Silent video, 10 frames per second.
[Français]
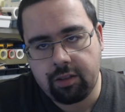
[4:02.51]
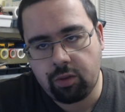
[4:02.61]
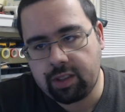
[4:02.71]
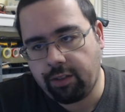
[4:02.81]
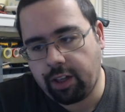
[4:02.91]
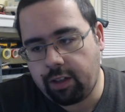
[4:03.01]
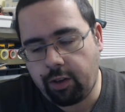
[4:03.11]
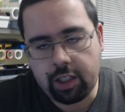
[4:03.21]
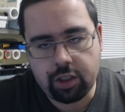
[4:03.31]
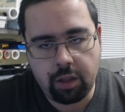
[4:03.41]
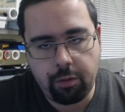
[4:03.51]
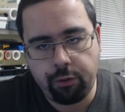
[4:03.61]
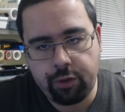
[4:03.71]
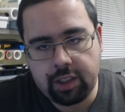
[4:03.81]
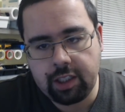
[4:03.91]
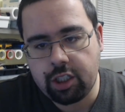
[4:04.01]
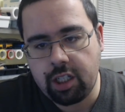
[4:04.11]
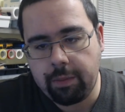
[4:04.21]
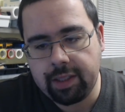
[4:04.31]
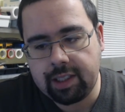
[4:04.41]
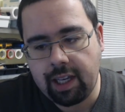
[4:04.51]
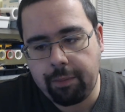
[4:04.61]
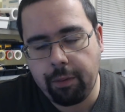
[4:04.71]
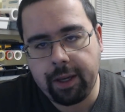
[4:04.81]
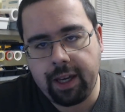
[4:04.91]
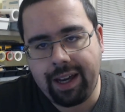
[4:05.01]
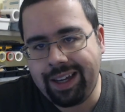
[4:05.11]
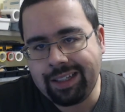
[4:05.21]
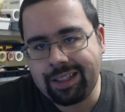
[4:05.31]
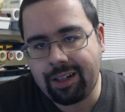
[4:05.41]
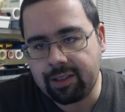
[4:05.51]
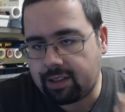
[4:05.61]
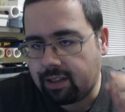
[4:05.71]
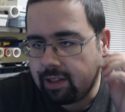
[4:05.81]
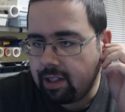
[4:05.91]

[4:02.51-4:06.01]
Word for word: donc c'est vrai que voilà, j'en ai profité, je l'ai baissé à peu près à 1,30.